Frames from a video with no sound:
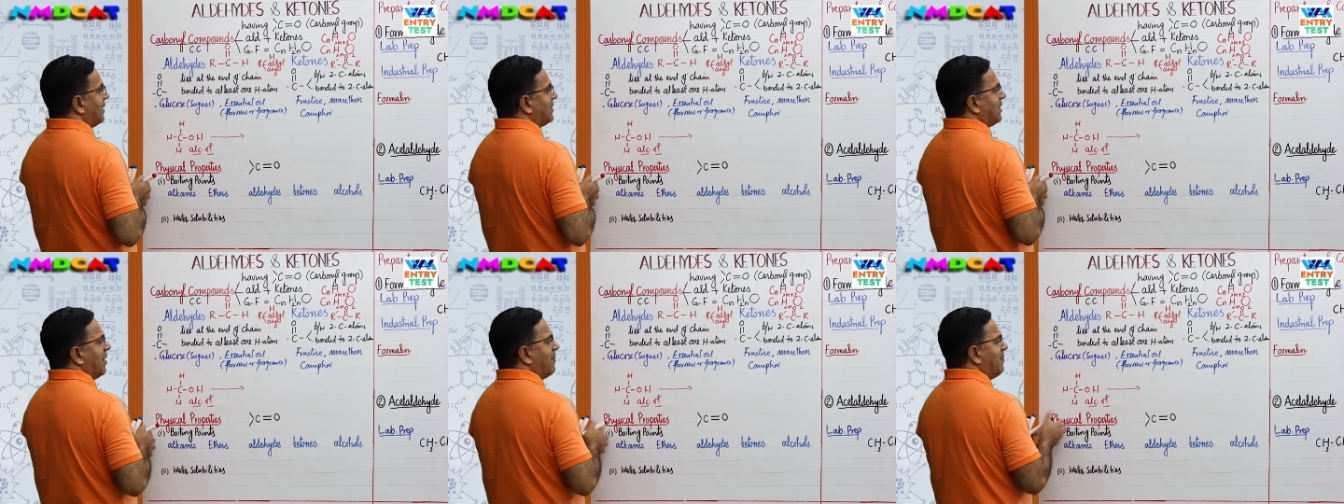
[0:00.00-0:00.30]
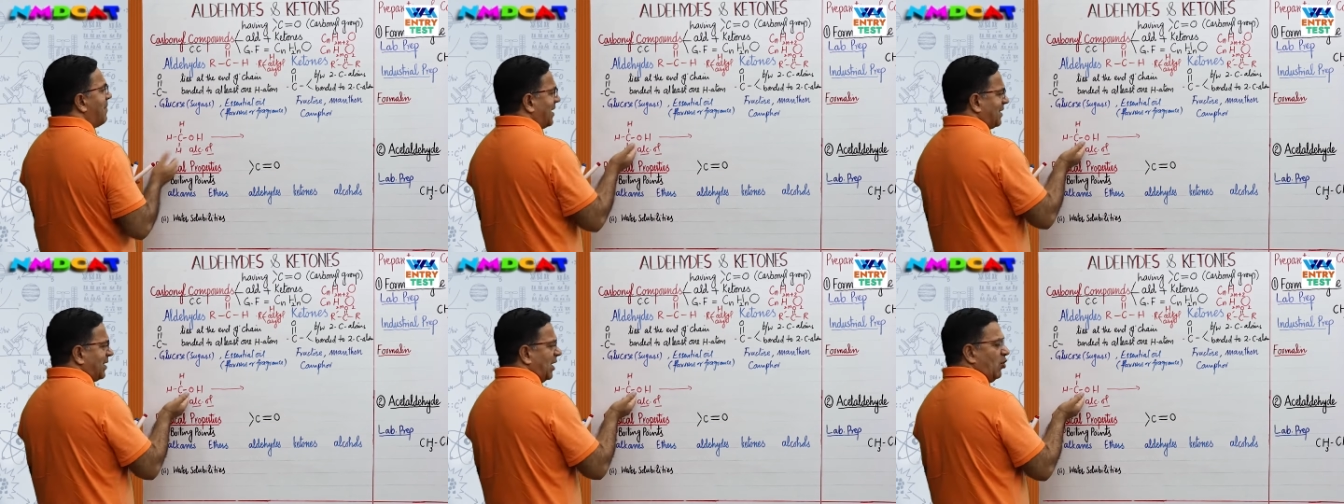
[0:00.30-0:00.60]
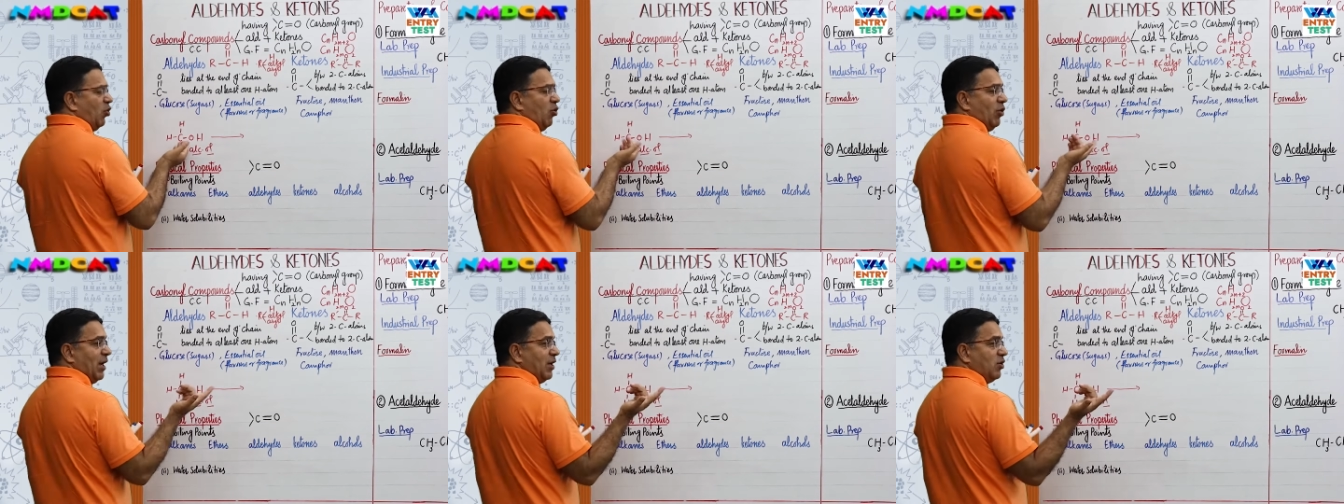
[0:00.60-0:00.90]
अच्छा
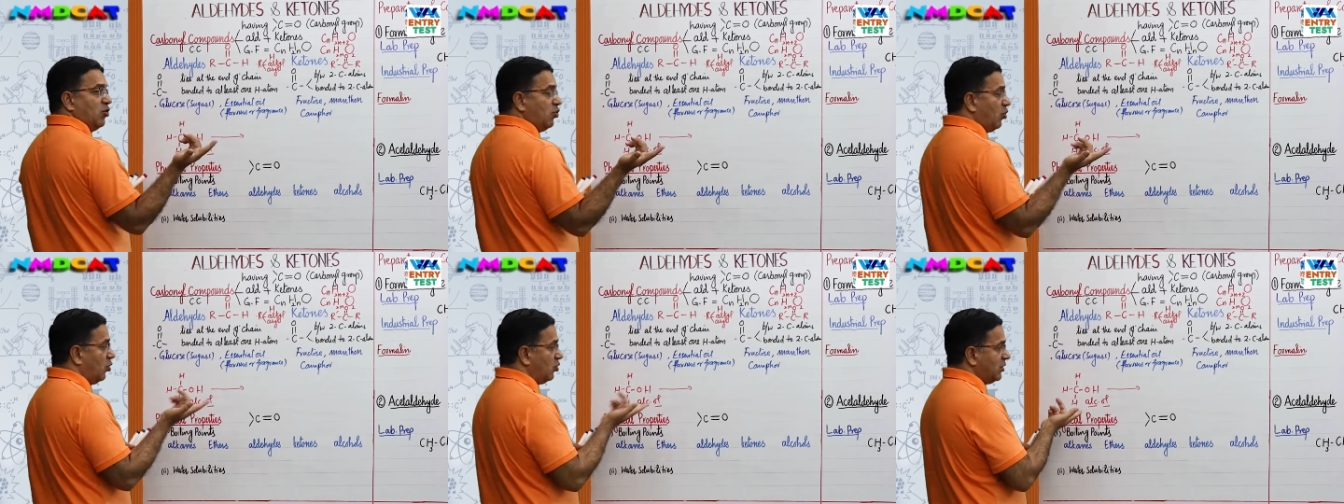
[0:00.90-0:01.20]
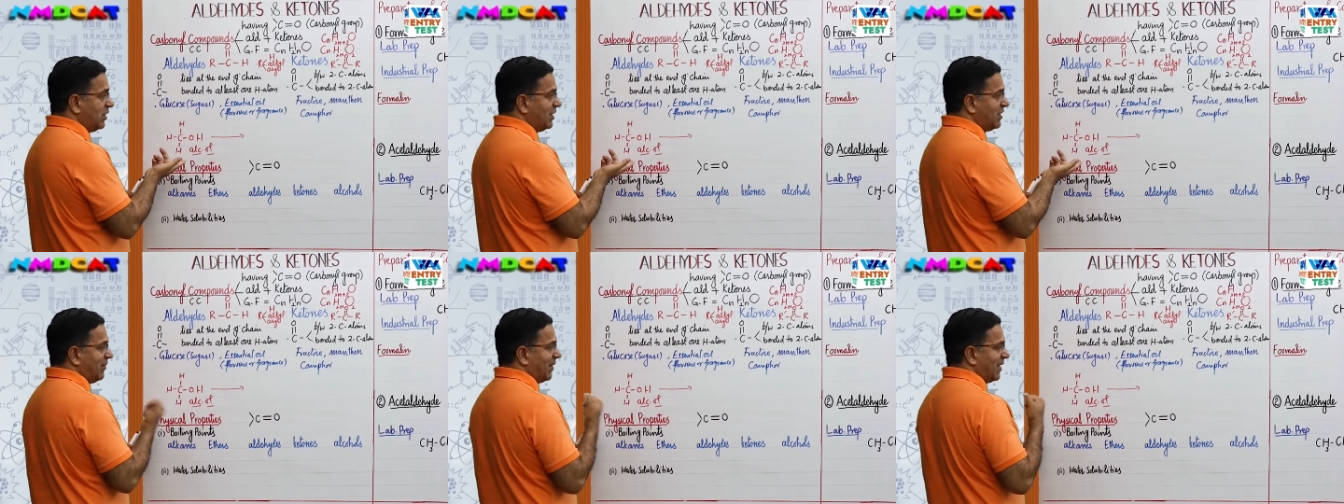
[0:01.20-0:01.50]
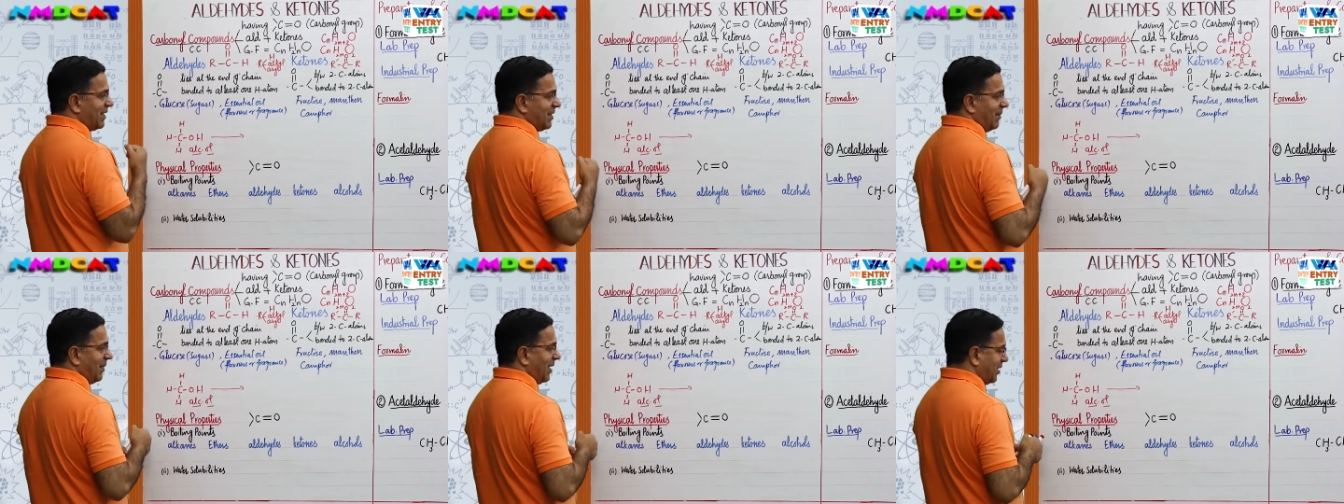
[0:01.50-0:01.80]
मेथानोल है यू नो दिस
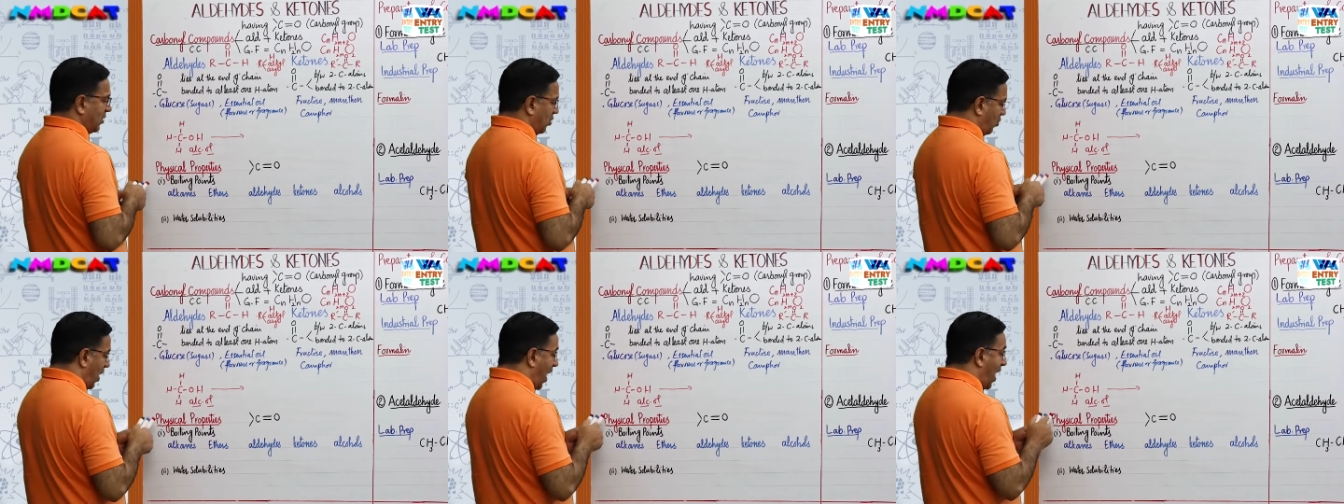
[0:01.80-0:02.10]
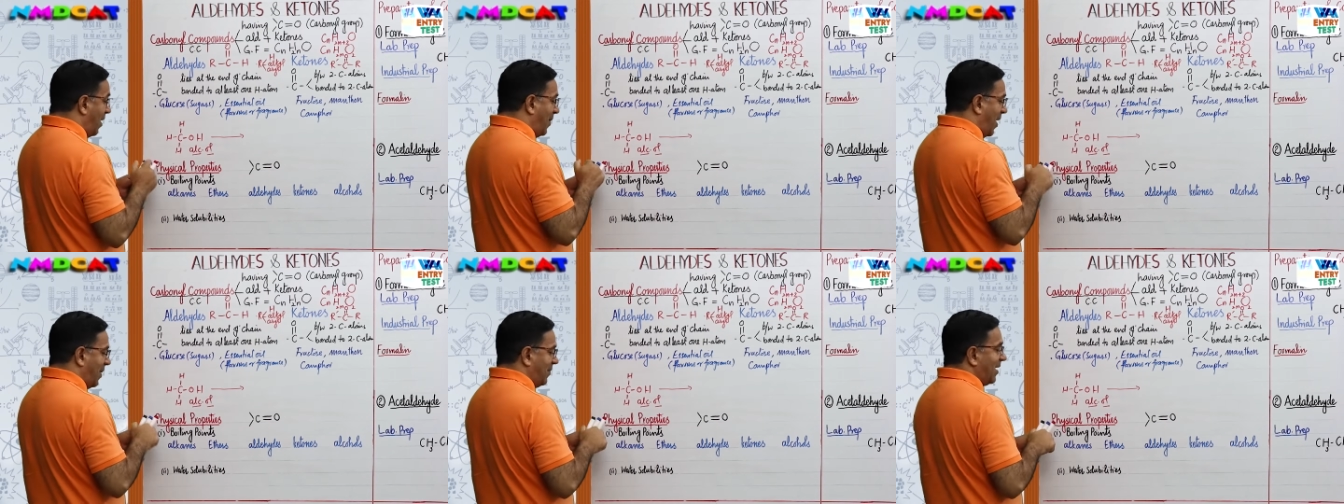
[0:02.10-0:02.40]
वन इज द मेथानोल अब